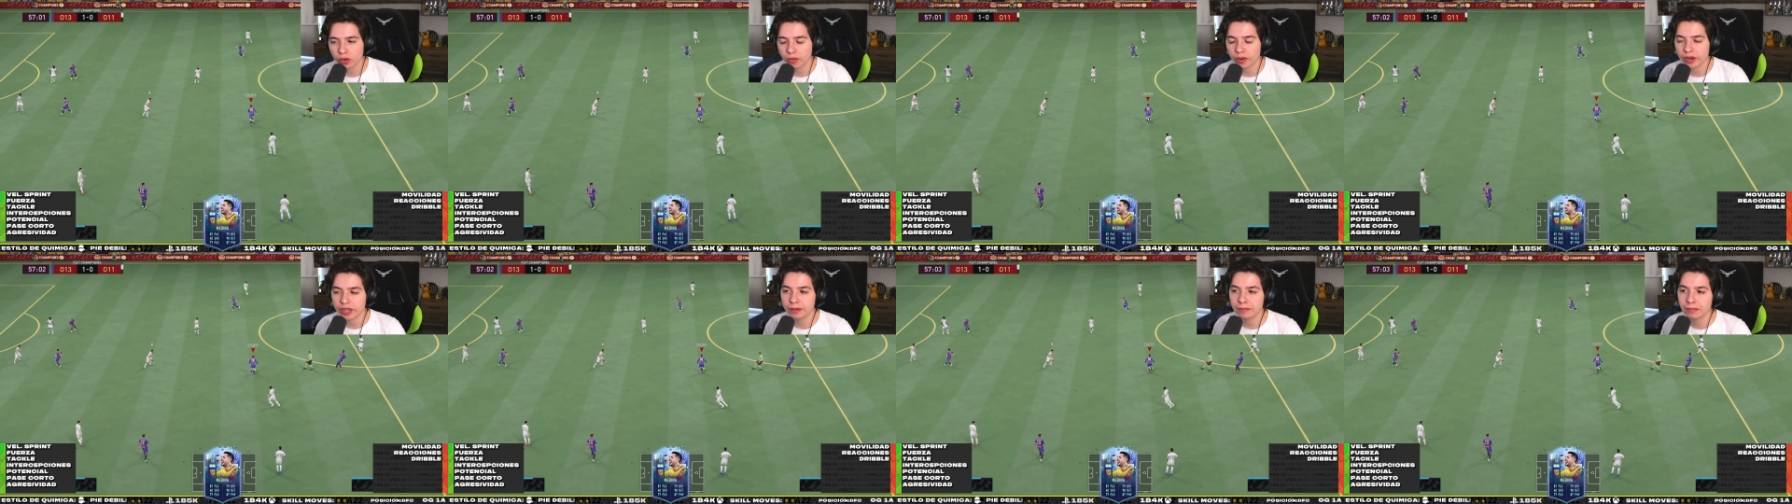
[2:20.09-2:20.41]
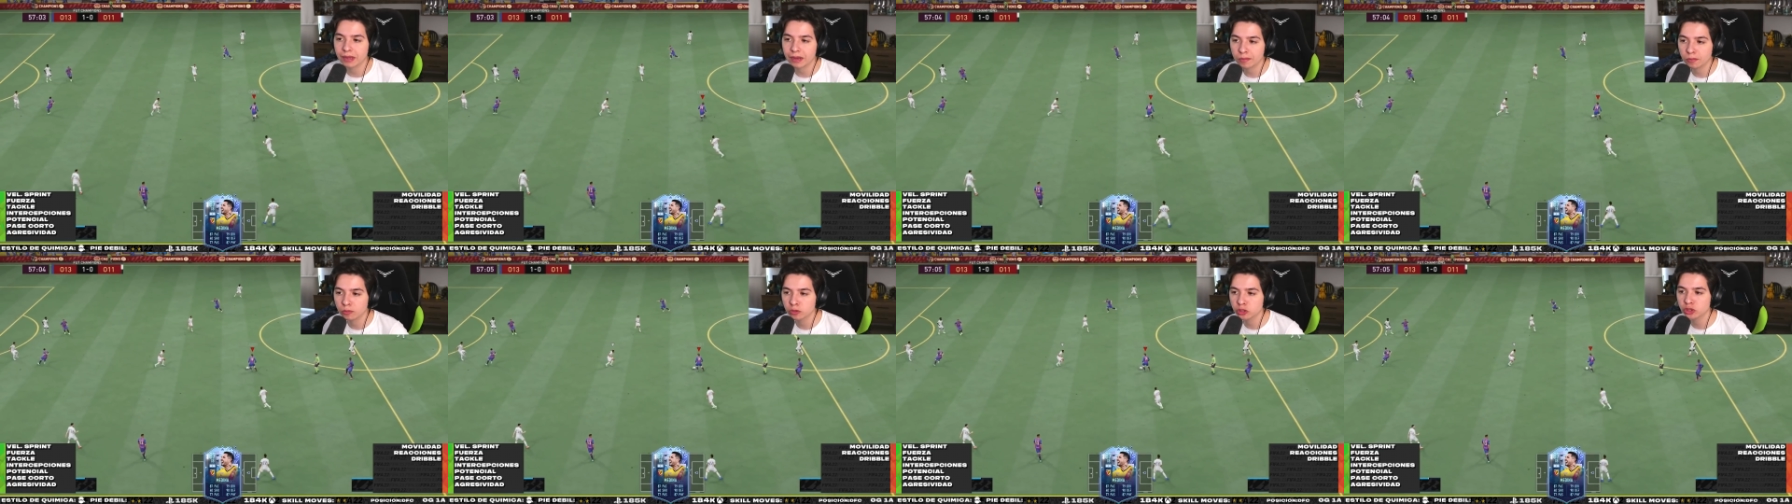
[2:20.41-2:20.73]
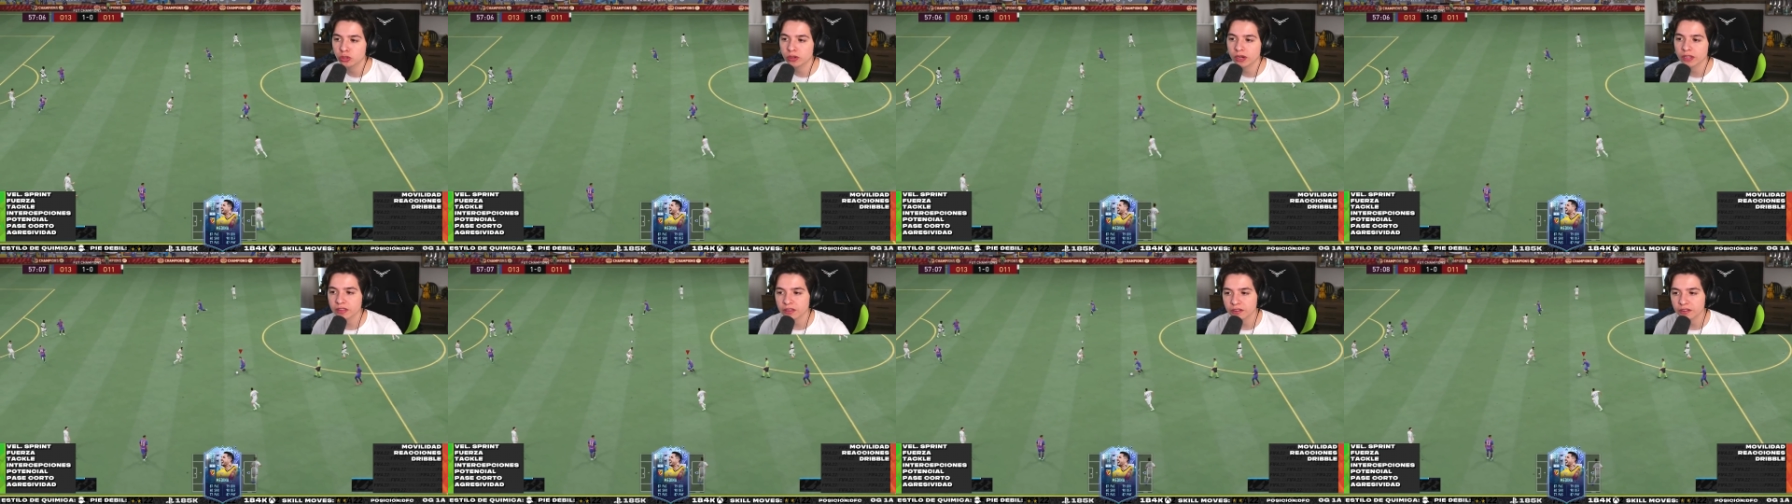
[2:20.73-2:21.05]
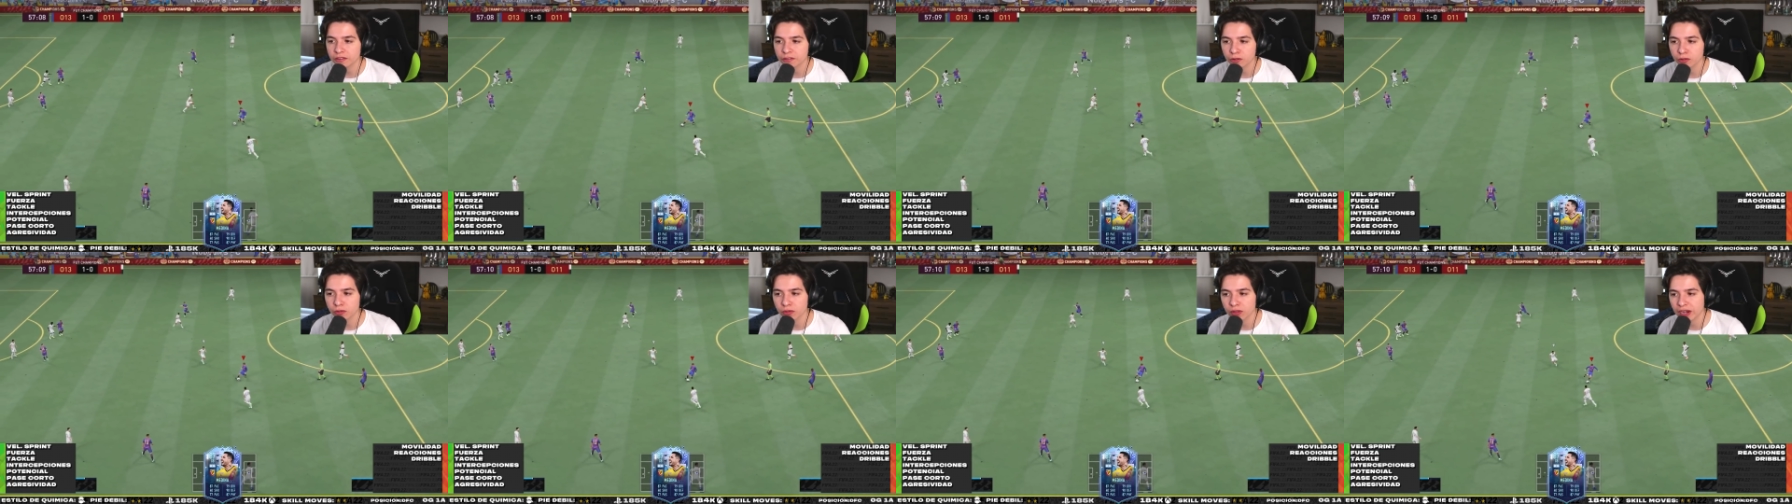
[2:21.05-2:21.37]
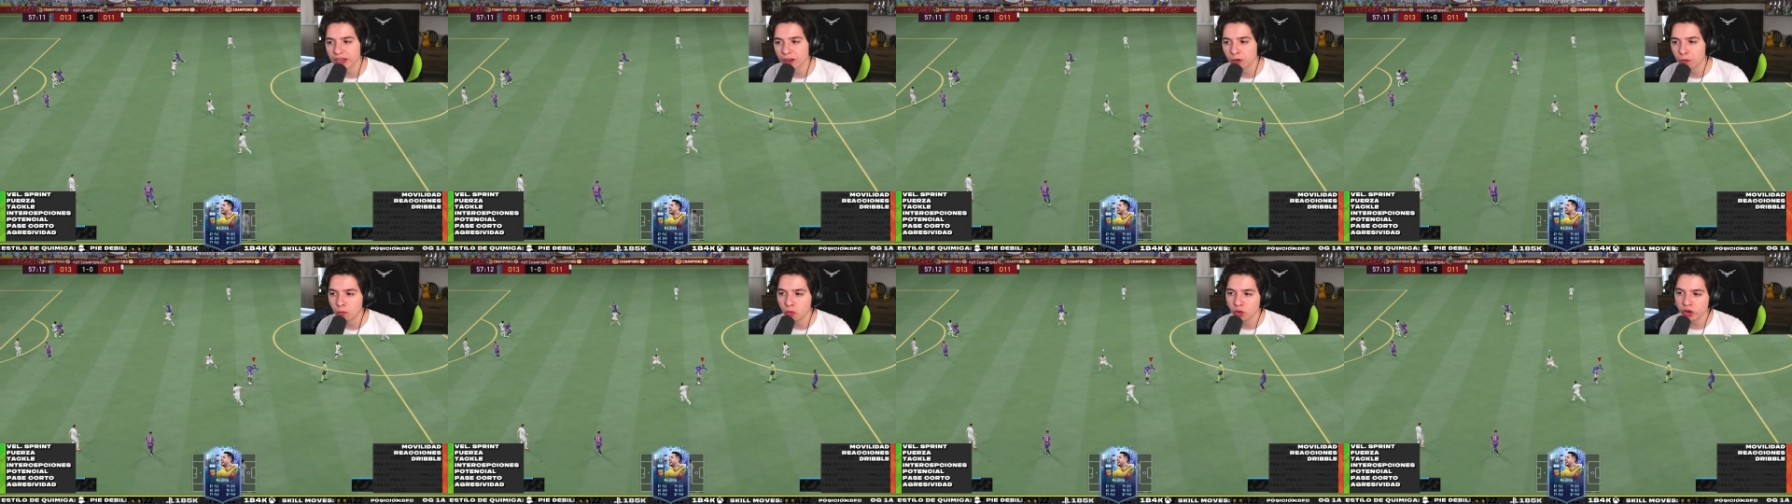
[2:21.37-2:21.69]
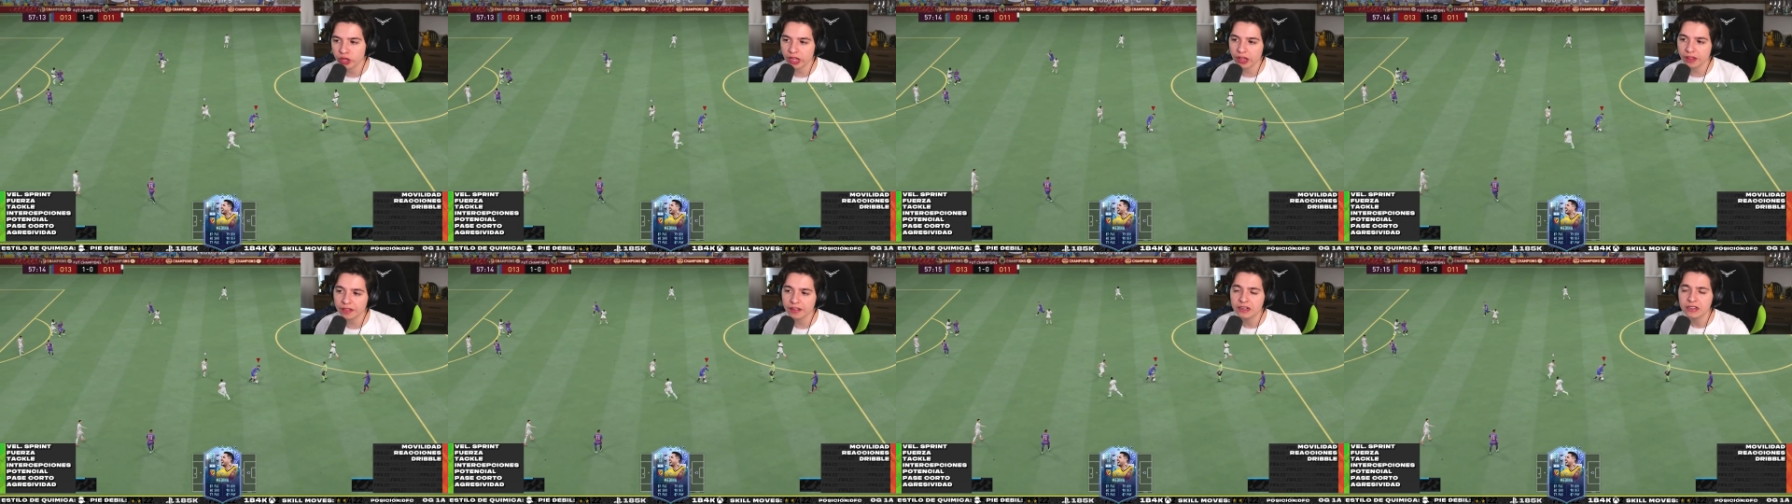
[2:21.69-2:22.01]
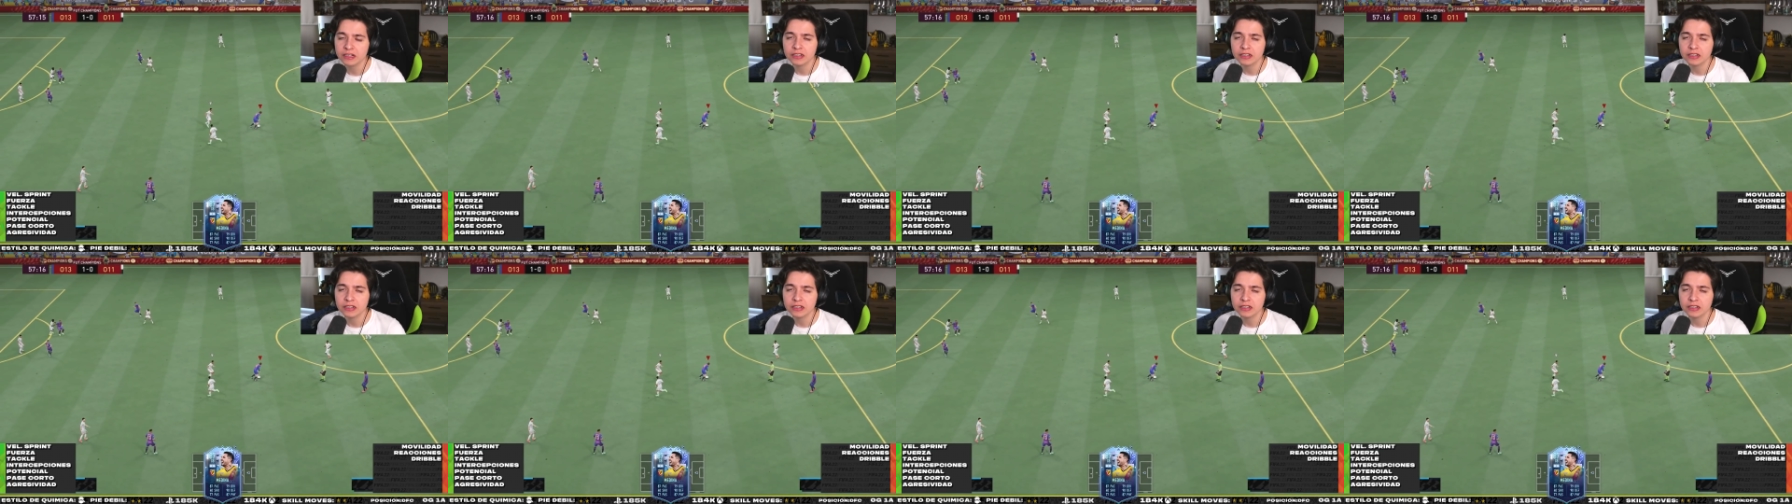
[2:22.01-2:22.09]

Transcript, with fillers: a llamar mucho la atención de la comunidad.